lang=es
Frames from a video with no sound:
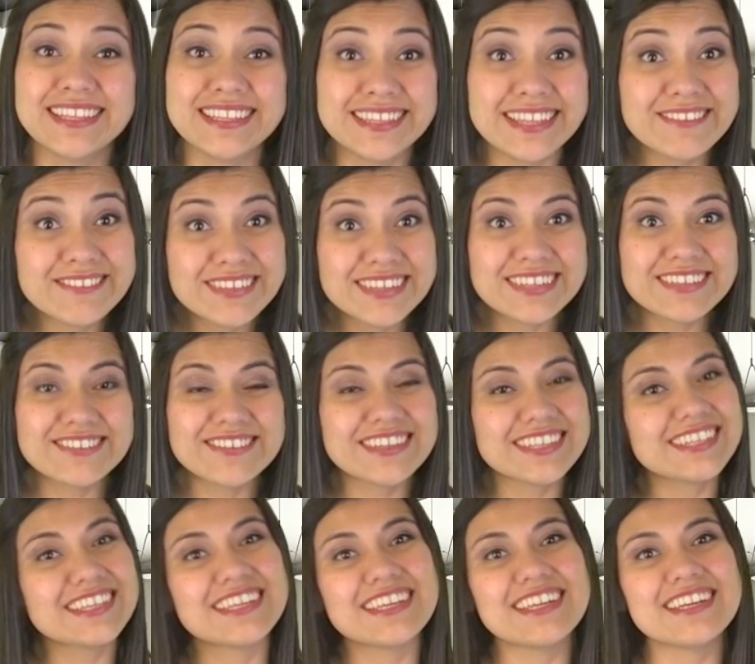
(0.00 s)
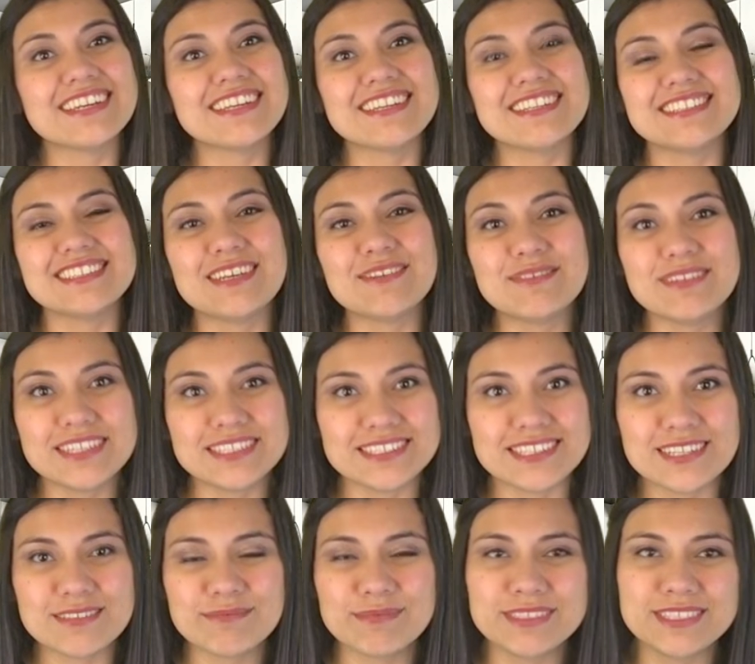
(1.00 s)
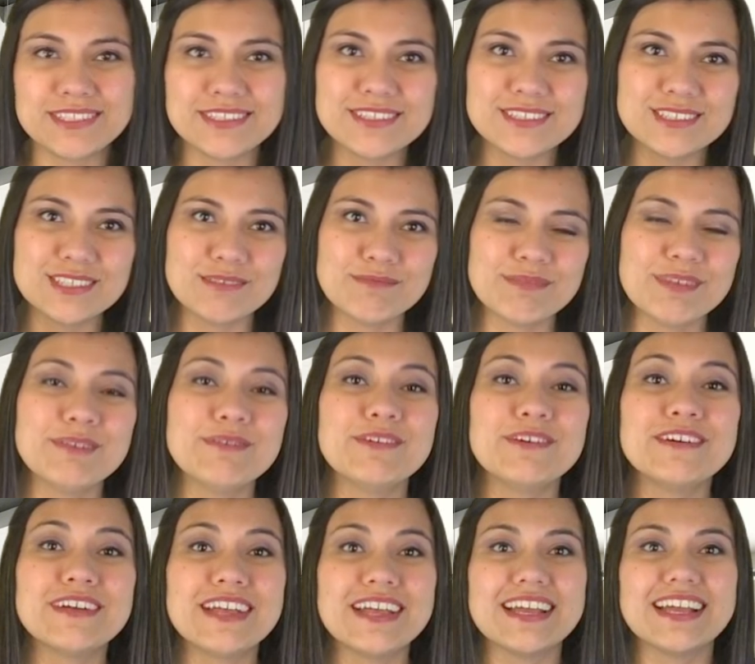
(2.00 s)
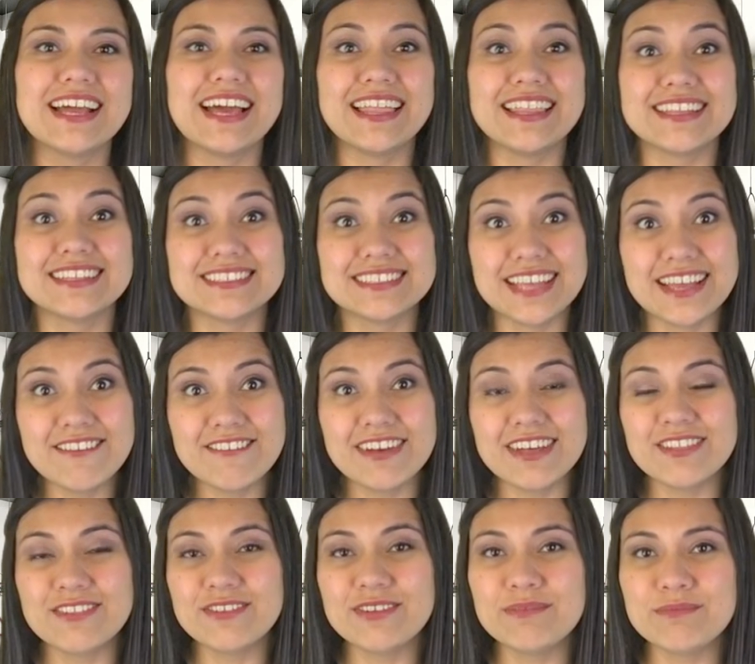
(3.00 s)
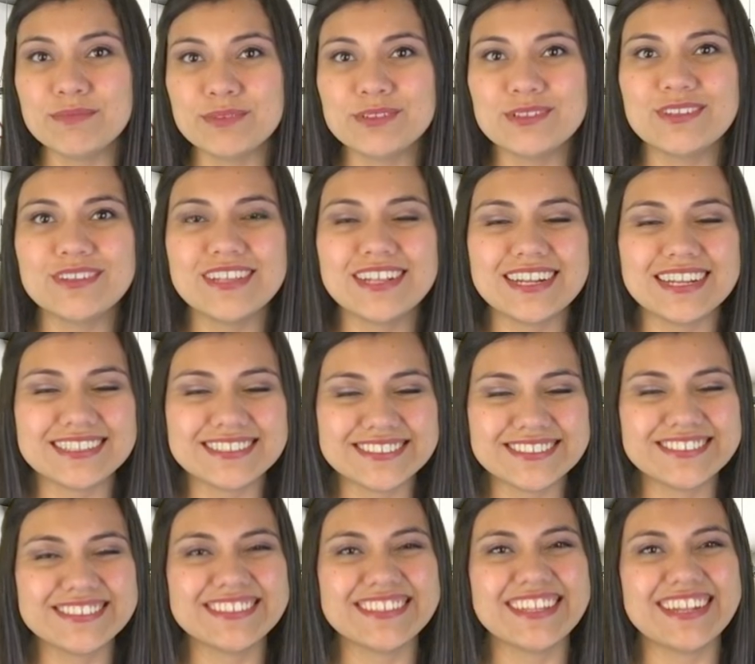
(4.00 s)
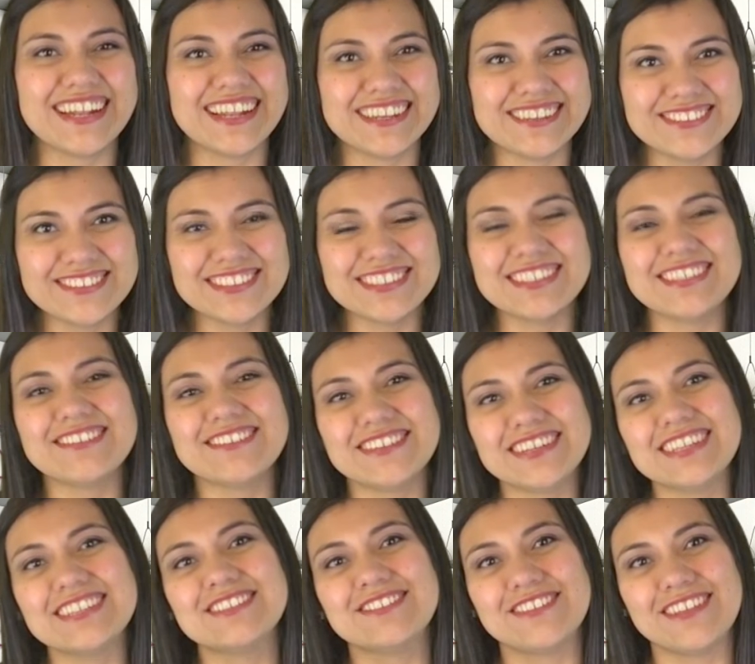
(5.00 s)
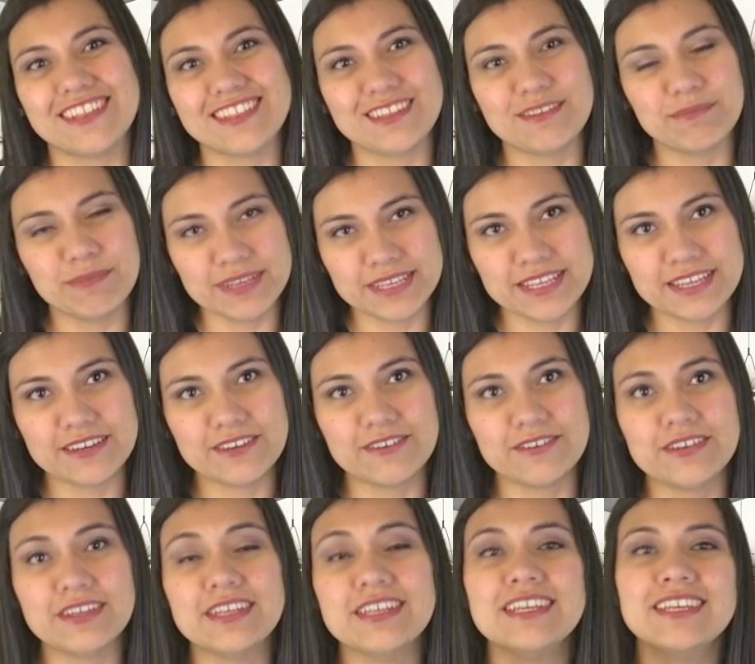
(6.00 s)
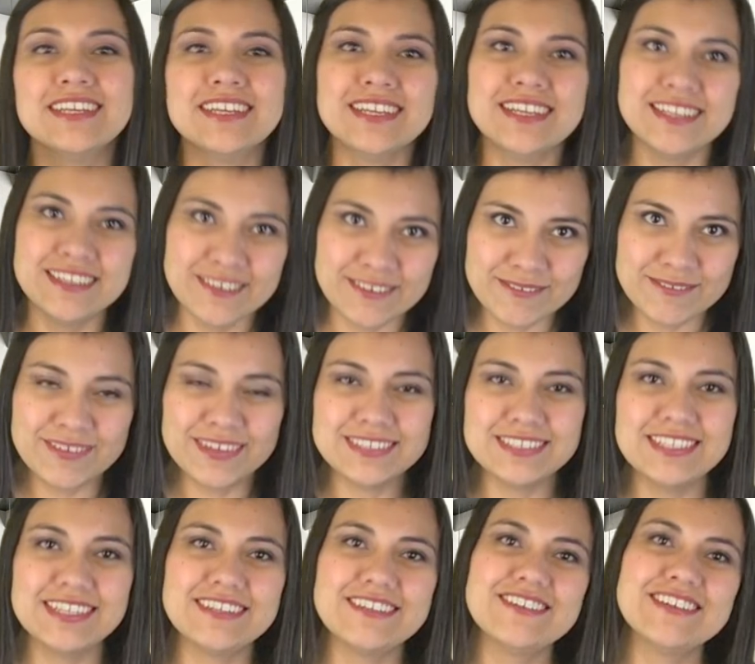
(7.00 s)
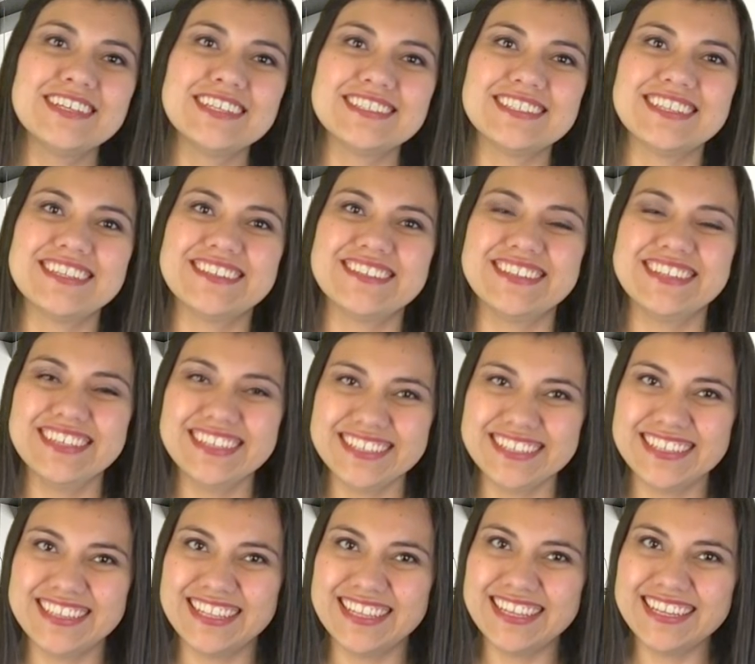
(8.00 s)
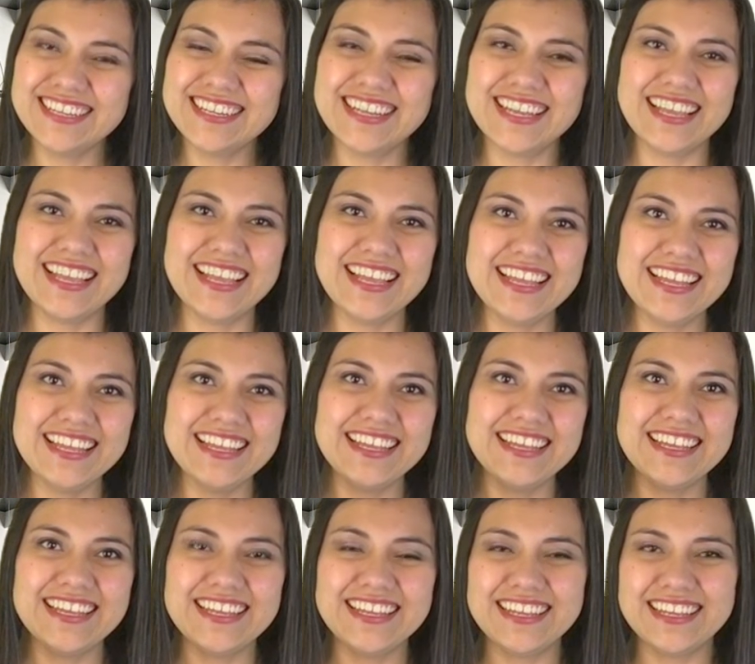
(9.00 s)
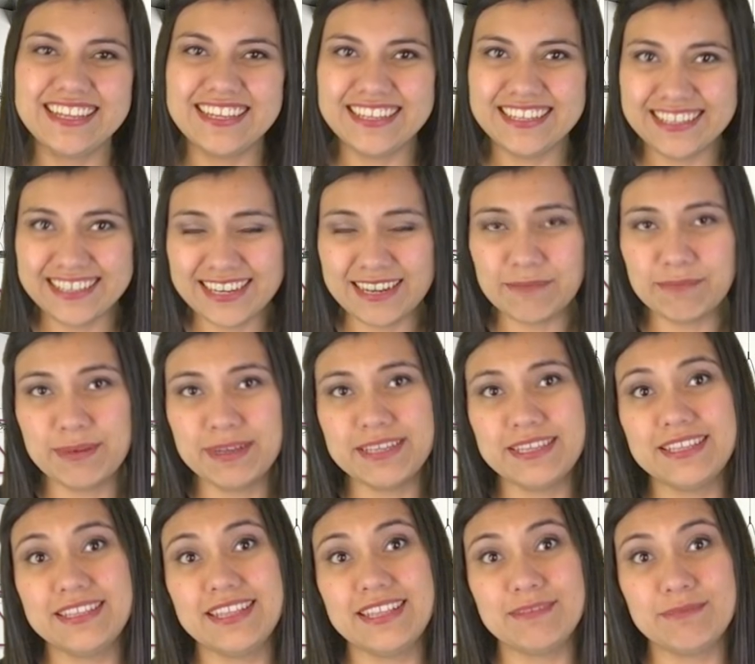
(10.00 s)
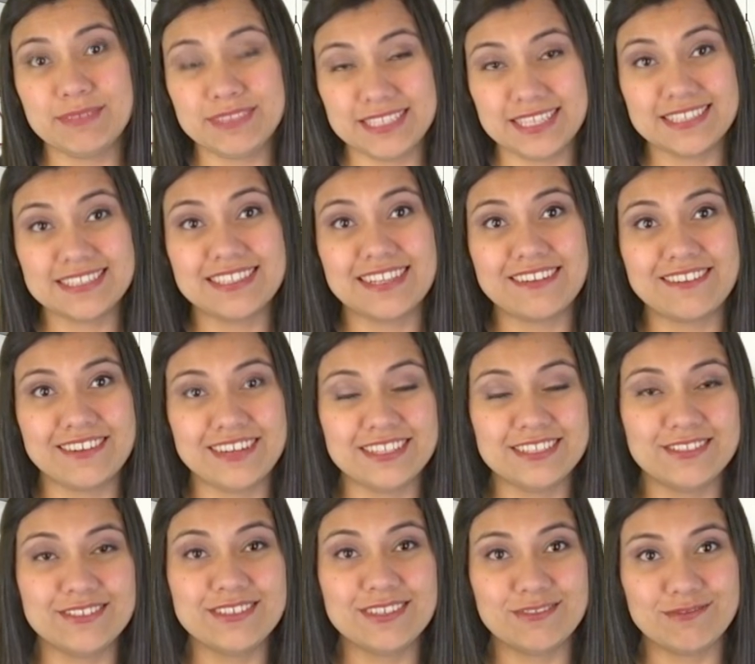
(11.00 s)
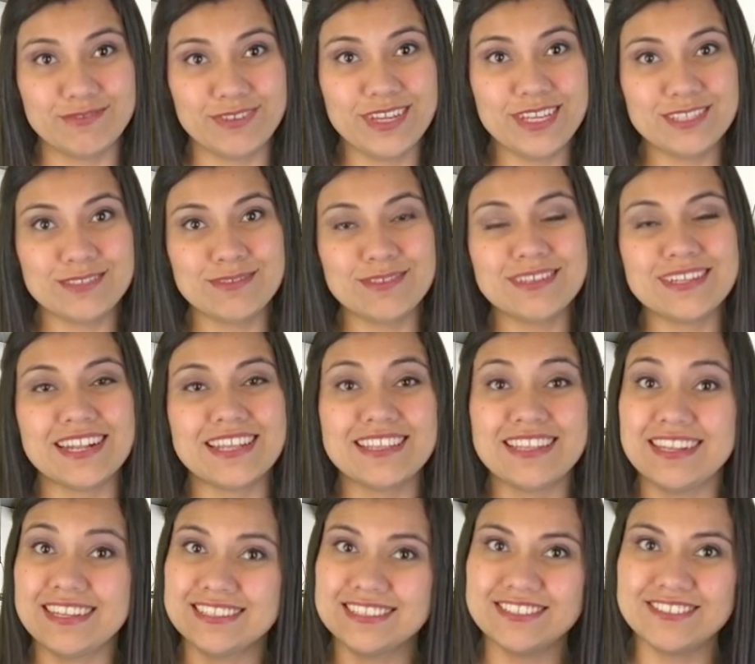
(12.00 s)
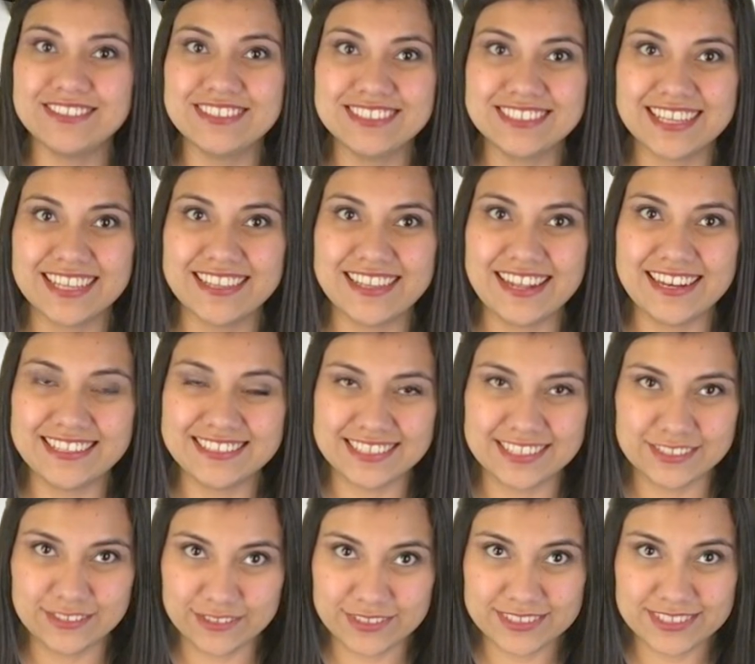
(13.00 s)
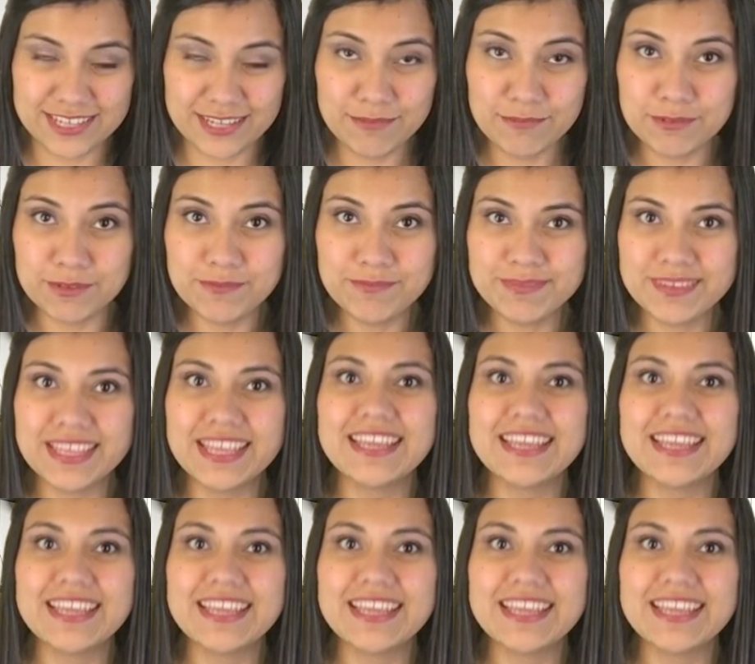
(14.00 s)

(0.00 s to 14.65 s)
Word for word: También recuerden que realizamos las transmisiones en vivo cada sábado en punto de las 8 de la noche hora Ciudad de México. Basta con que se conecten en la página de Mensajes del Corazón en Facebook, la dirección es Canalizaciones Lemdu